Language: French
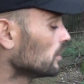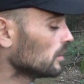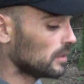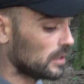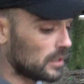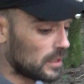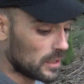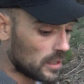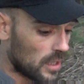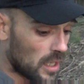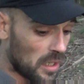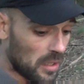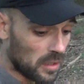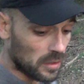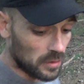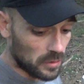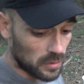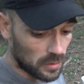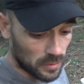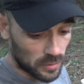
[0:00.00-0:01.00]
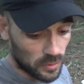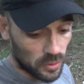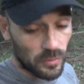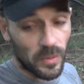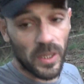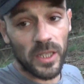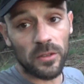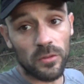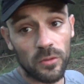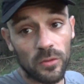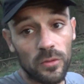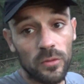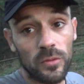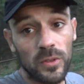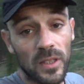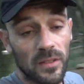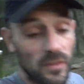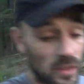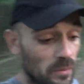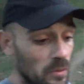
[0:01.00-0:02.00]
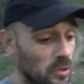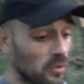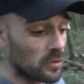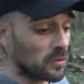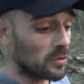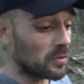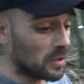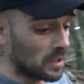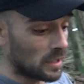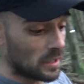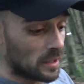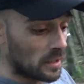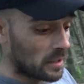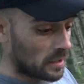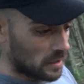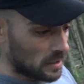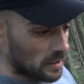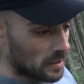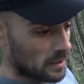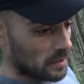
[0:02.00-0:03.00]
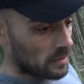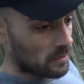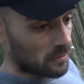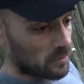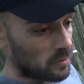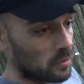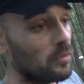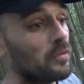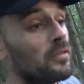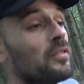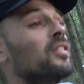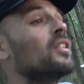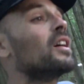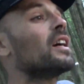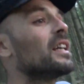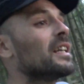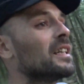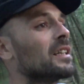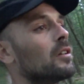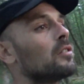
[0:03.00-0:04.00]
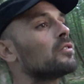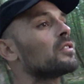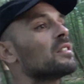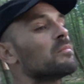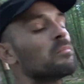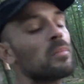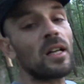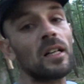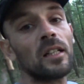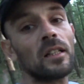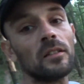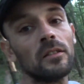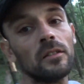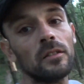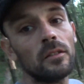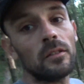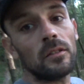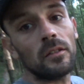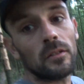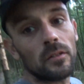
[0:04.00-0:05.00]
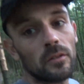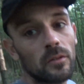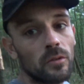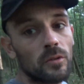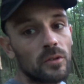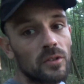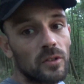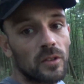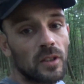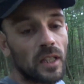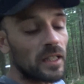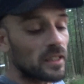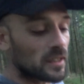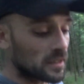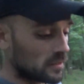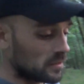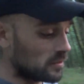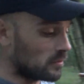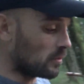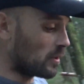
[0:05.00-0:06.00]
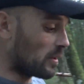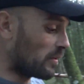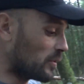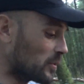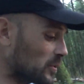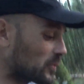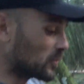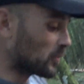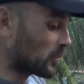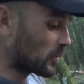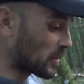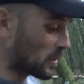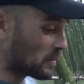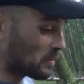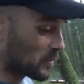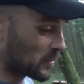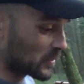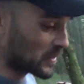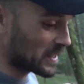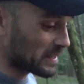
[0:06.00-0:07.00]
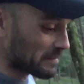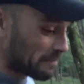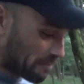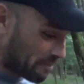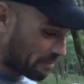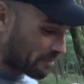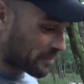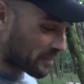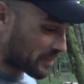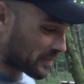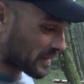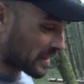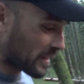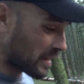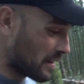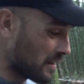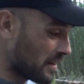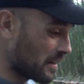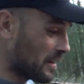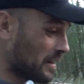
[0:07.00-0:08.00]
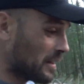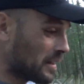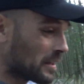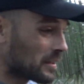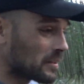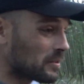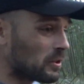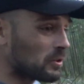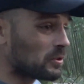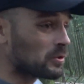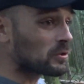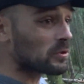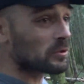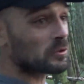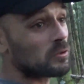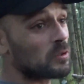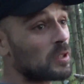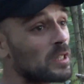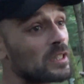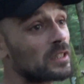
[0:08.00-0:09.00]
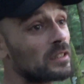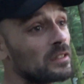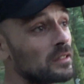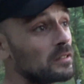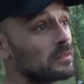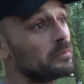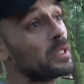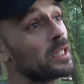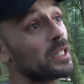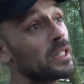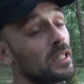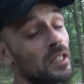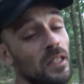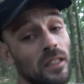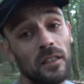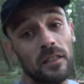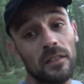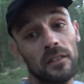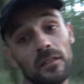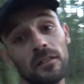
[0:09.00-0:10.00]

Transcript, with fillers: Et là, demain, du coup, c'est vraiment le, vrai grand départ de ce trek, de l'aventure, comme on dit. Donc ce soir, ben,